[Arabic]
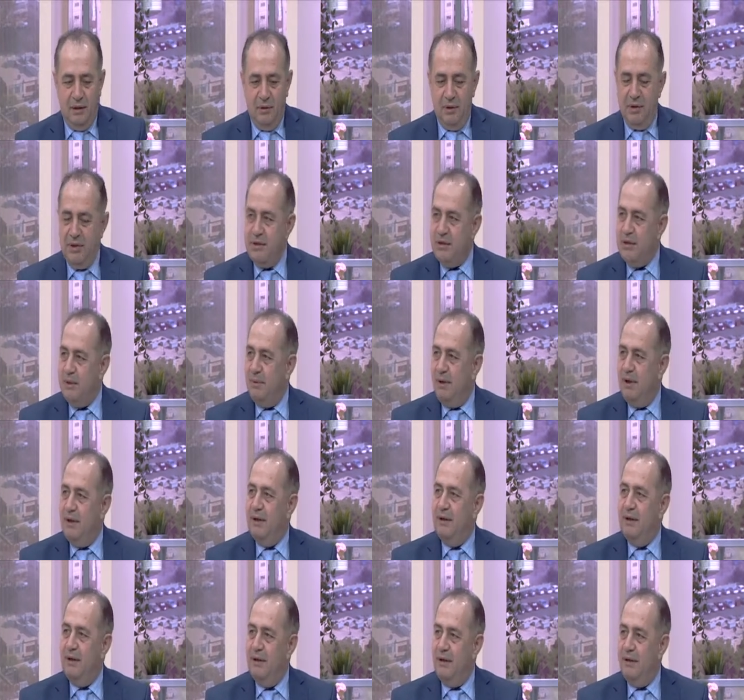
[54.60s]
اول شيء
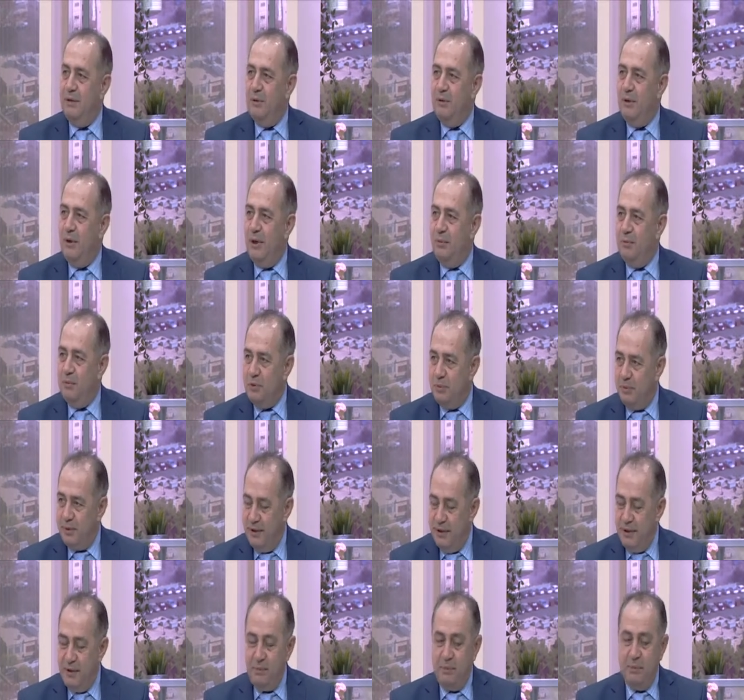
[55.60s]
صباح الخير وكل عام وانتم
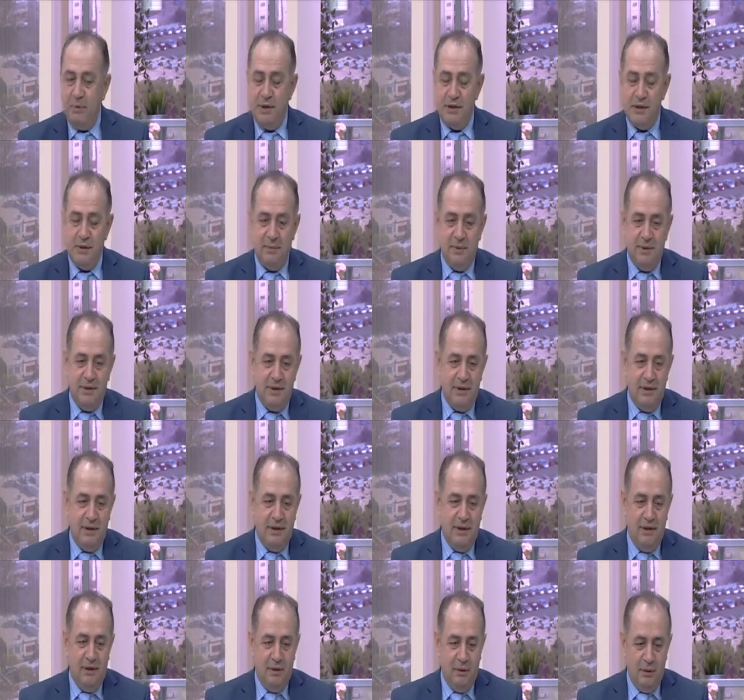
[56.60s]
بخير بمناسبه
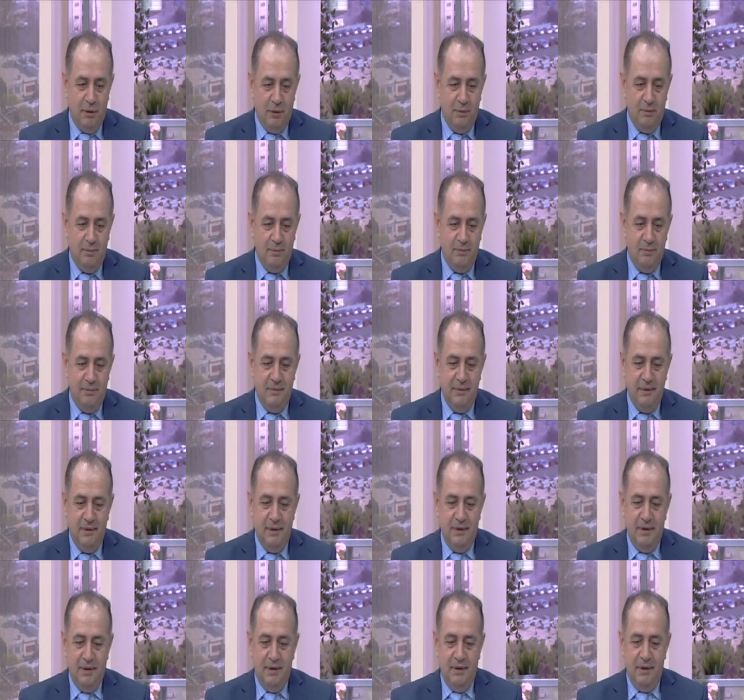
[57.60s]
عيد الام
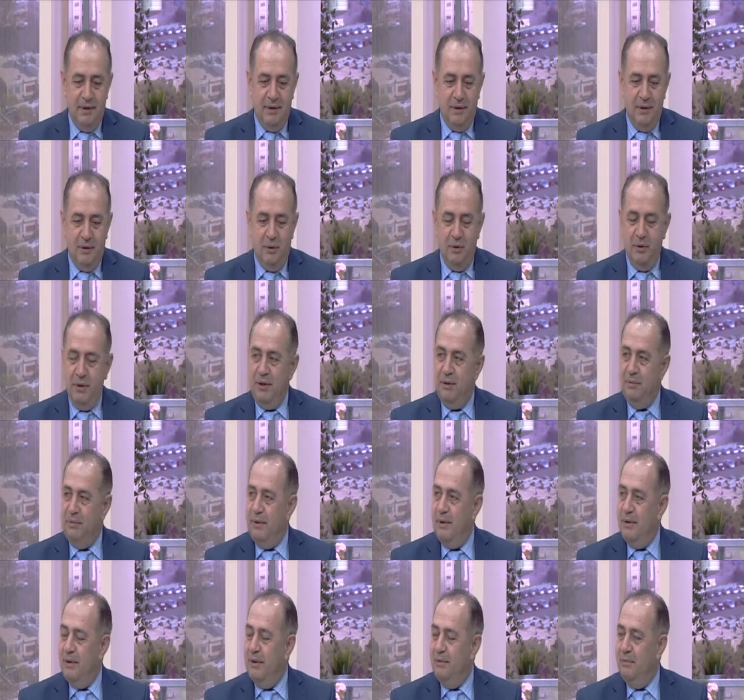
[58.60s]

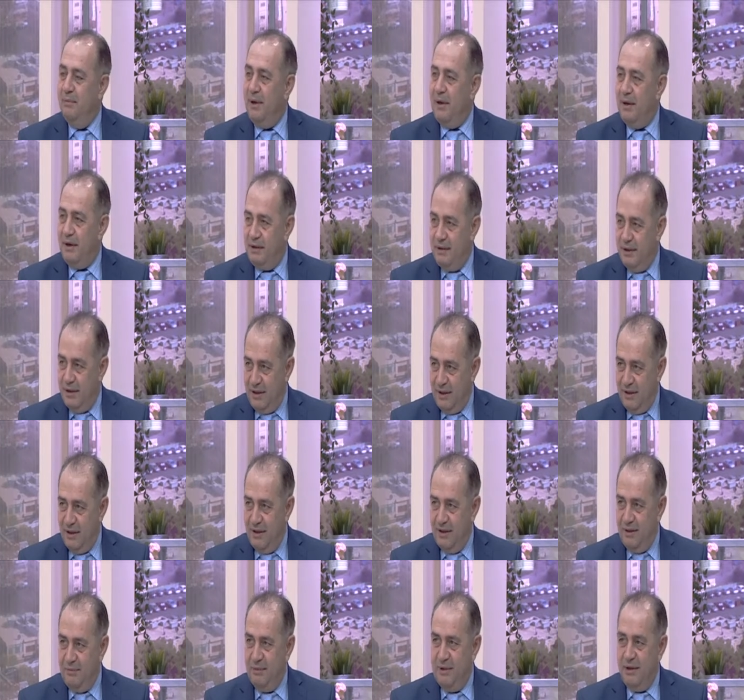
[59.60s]
وعيد معركه
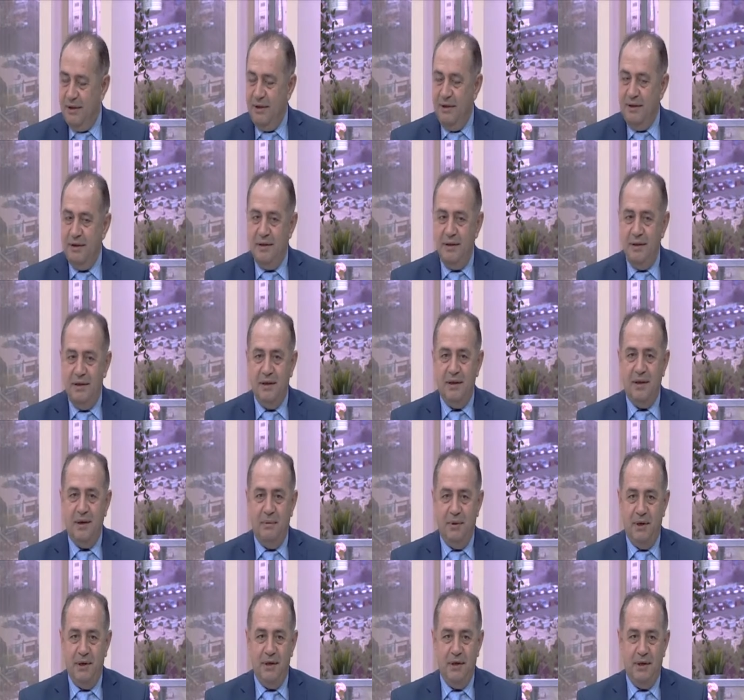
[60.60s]
الكرامه
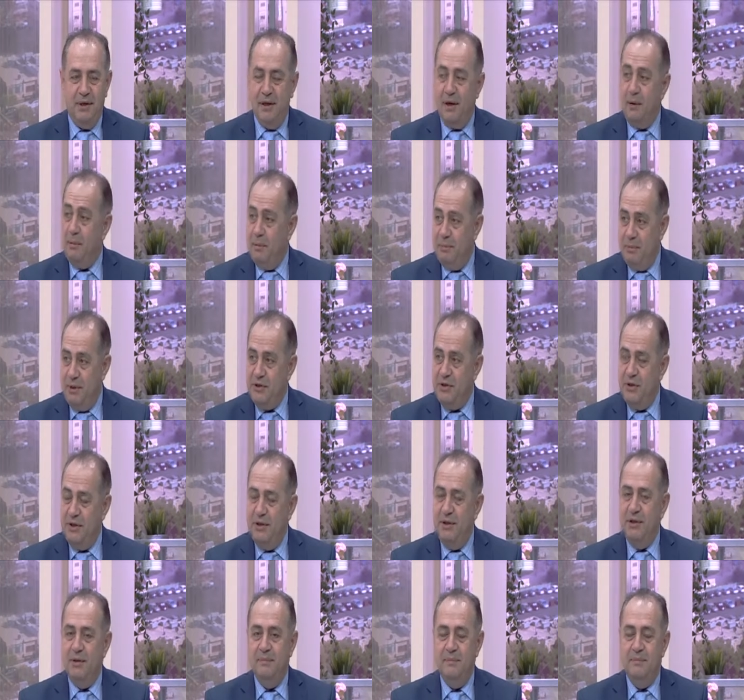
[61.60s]
ذكرى معركه الكرامه
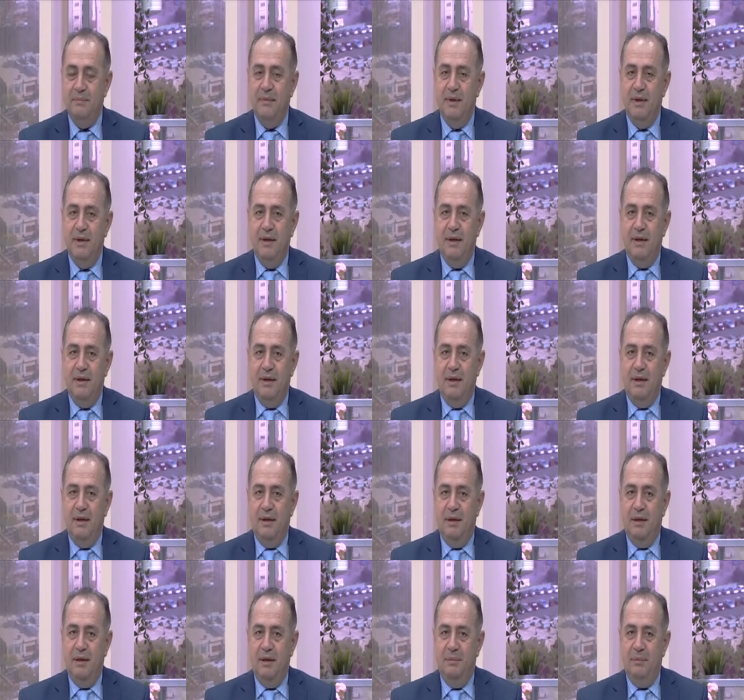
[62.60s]
المجيده
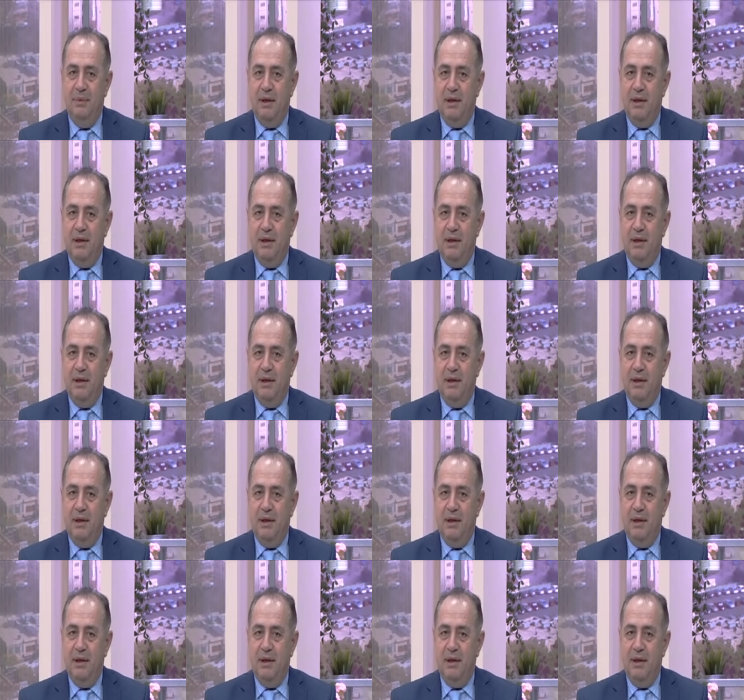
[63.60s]
آه،